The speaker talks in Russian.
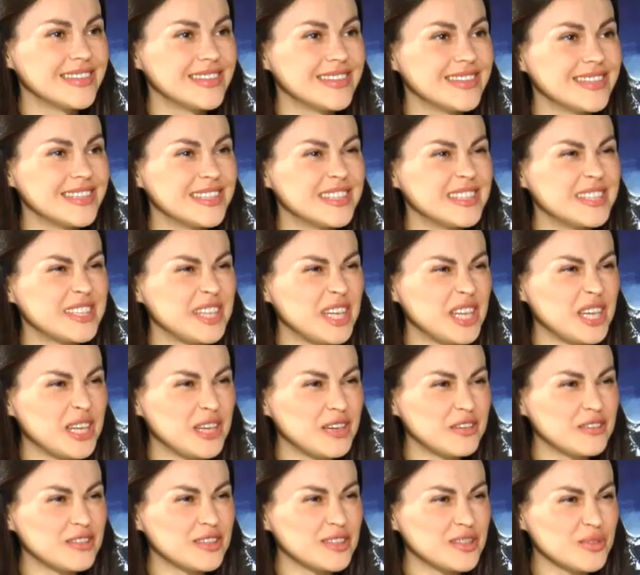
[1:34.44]
хочешь или
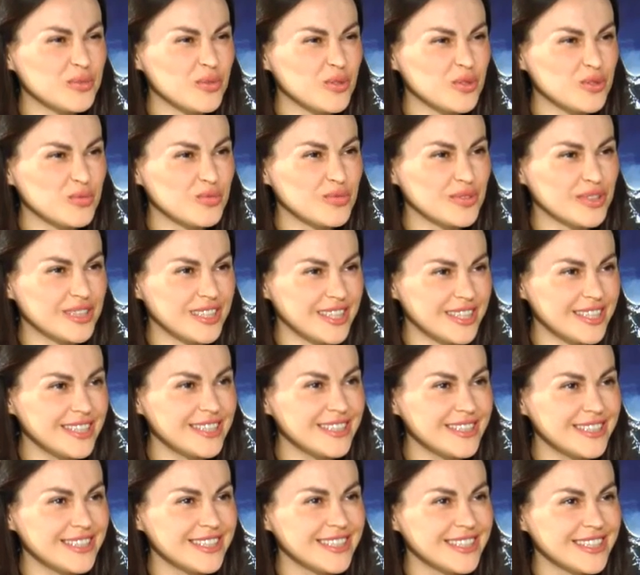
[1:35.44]
не хочешь, быть, да?
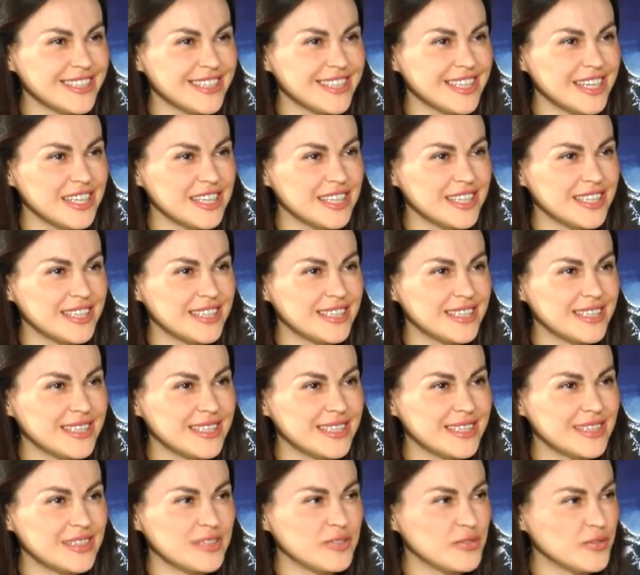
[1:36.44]
возникает
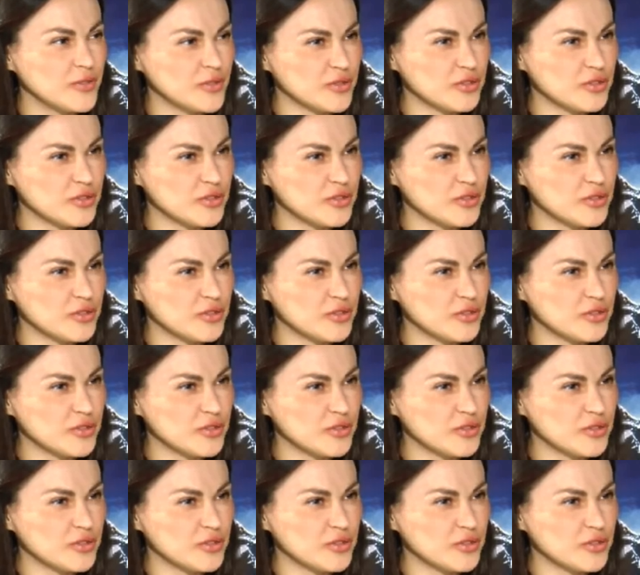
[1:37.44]
профессиональная